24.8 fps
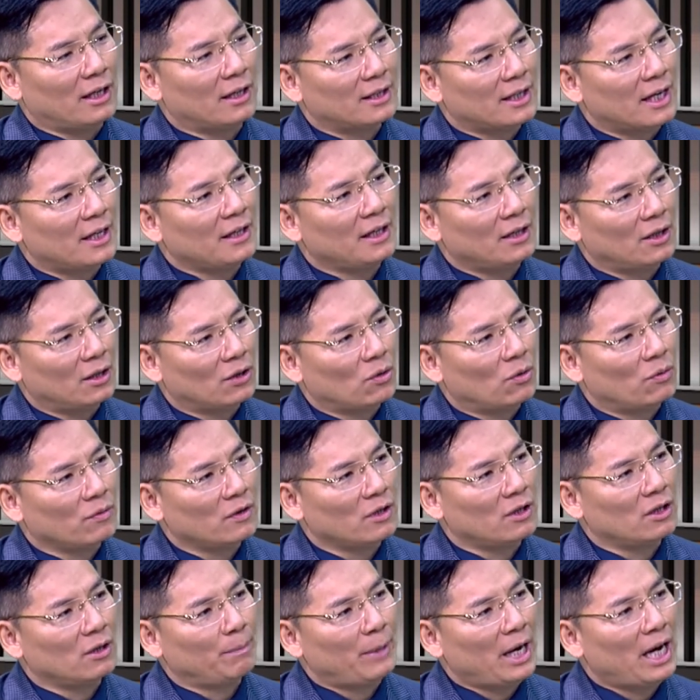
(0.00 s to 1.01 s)
个三天的通
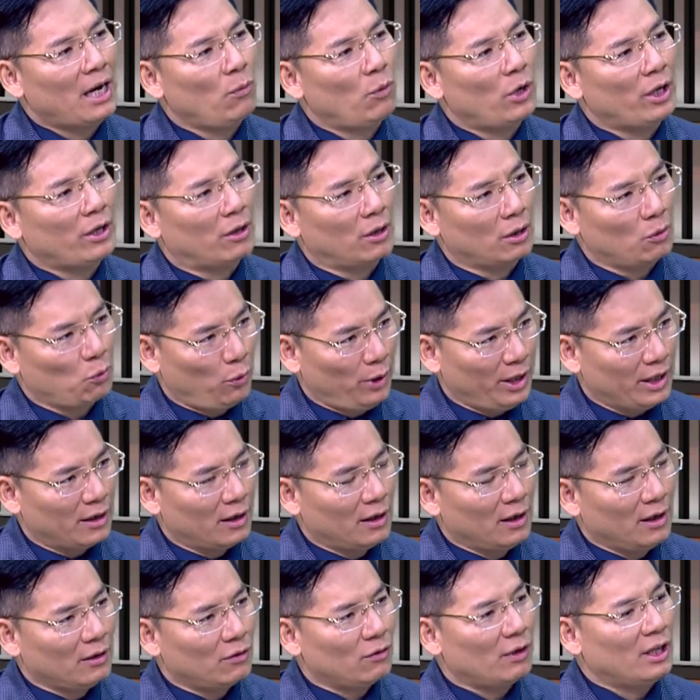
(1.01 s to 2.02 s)
知的 pay rent or quit，
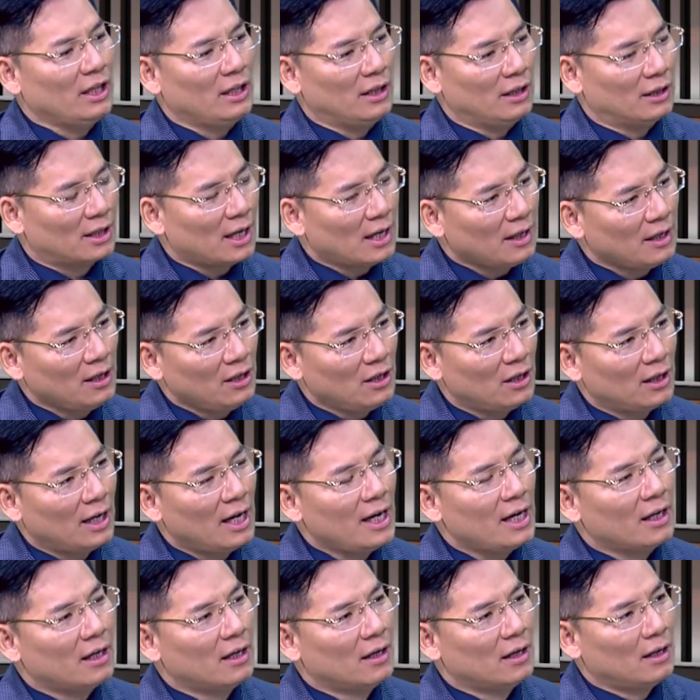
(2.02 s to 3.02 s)
说你三天以
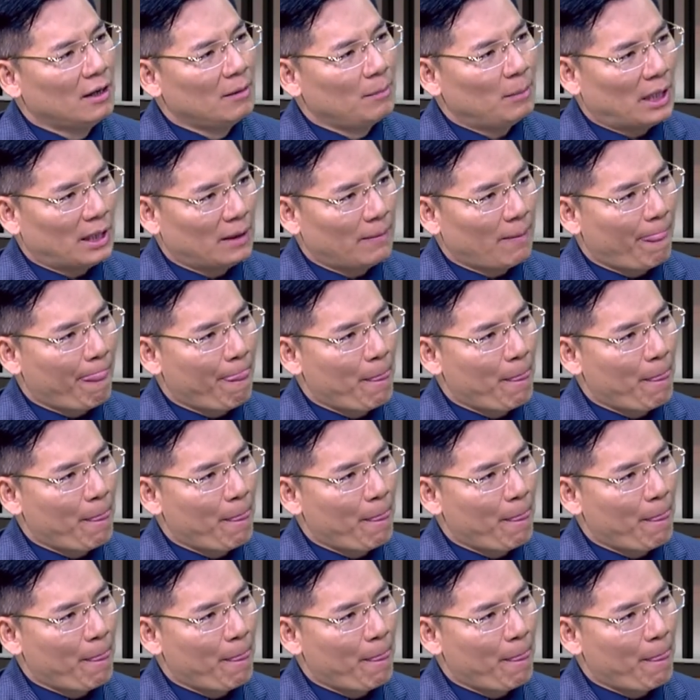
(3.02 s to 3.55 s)
内把。